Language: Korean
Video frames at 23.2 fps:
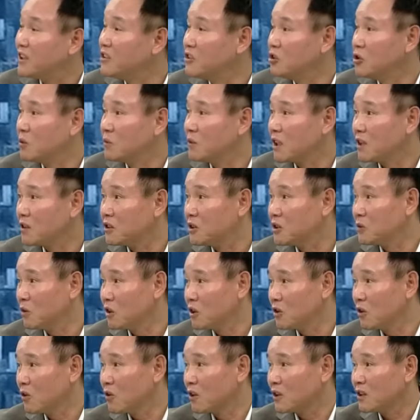위험이라든지 뭐
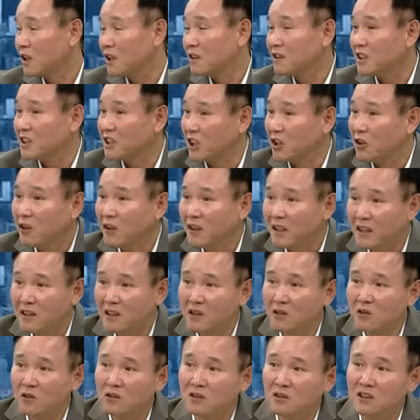이런 것들 같은 제어해야
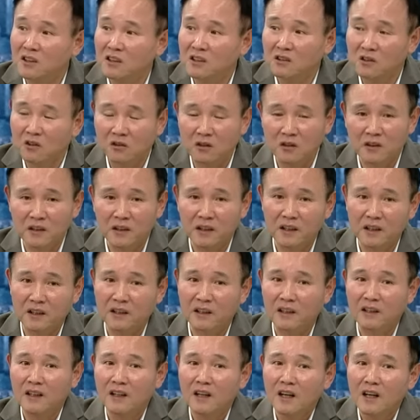되는 것들이 있는 건데
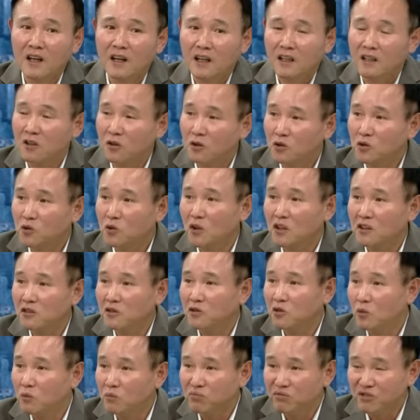그런 쪽에서
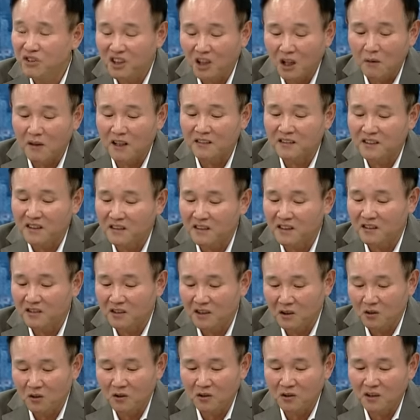좀 문제가 발생을 해서
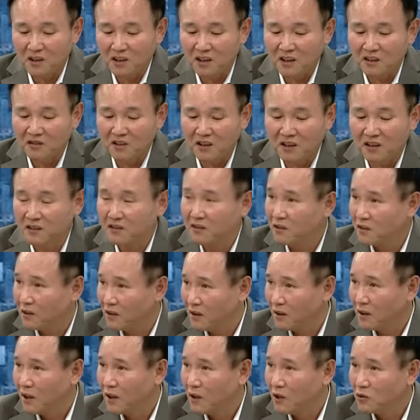이런 것들이 음. 계속해서
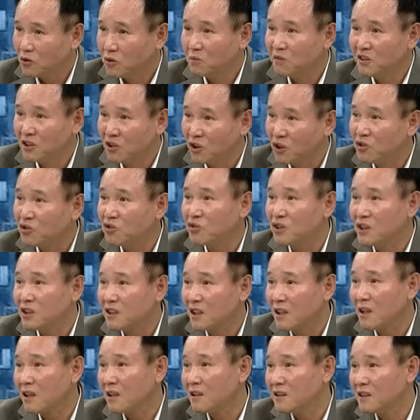좀 늦어지고
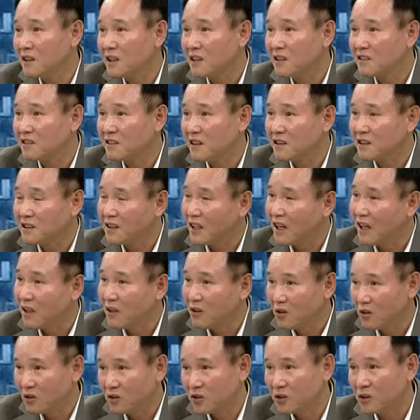있다라는 얘기를 사실은 한
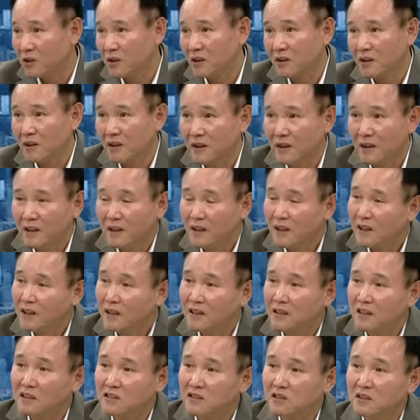거죠. 음.
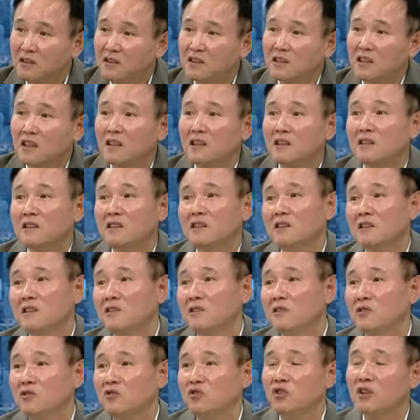그래서 이제
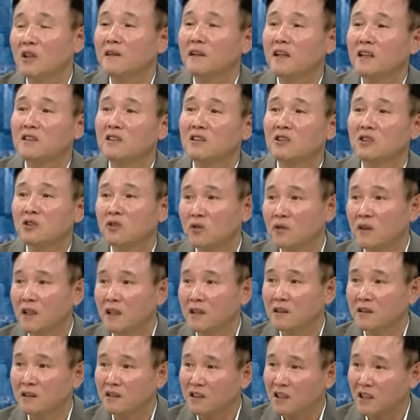그 주행 같은
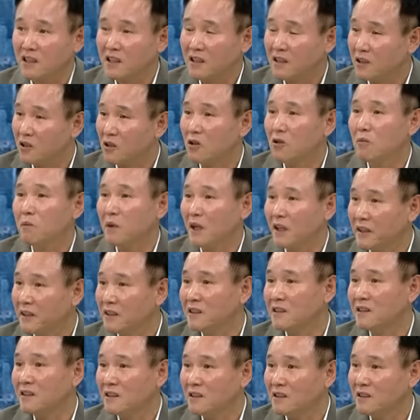경우에는 차라리 그럴
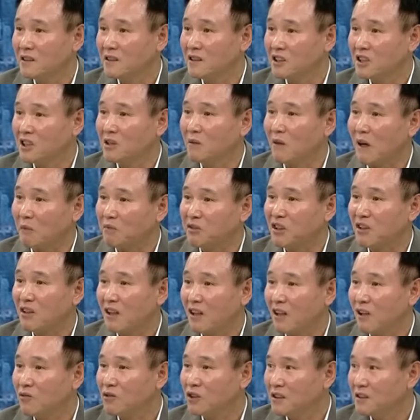바에는 지금 앞서
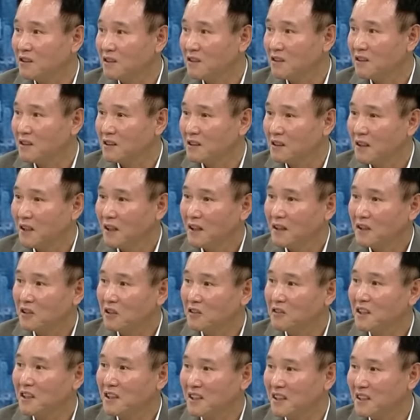나가고 있는
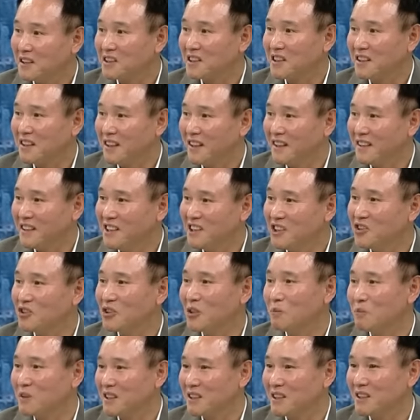현대기아차의
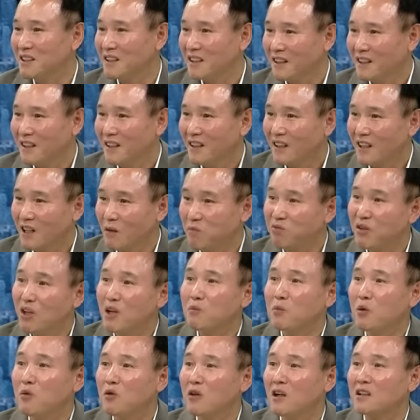EGMP, 네. 그러니까
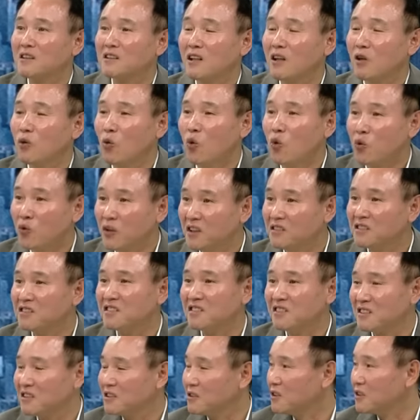플랫폼을 갖다가 공유해서
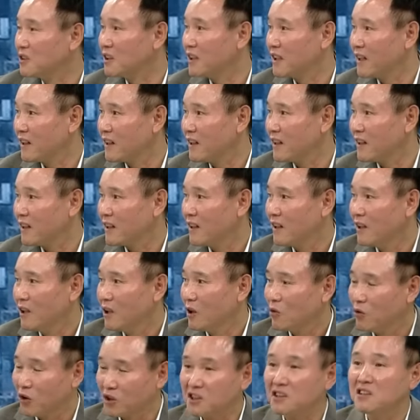쓰는 거에
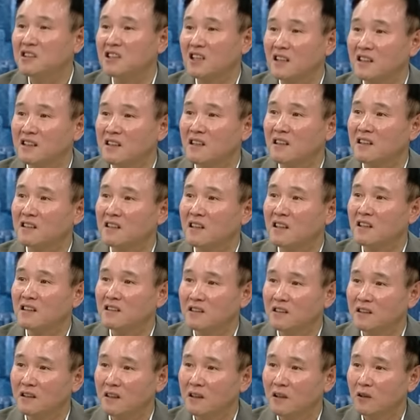훨씬
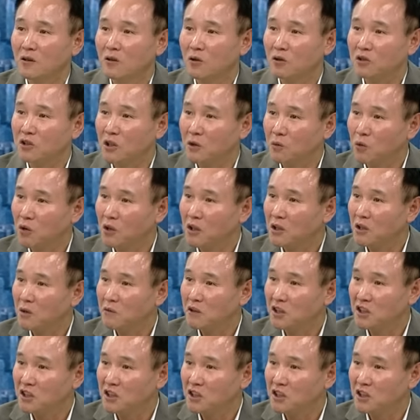자기들한테는 어떻게 보게 되면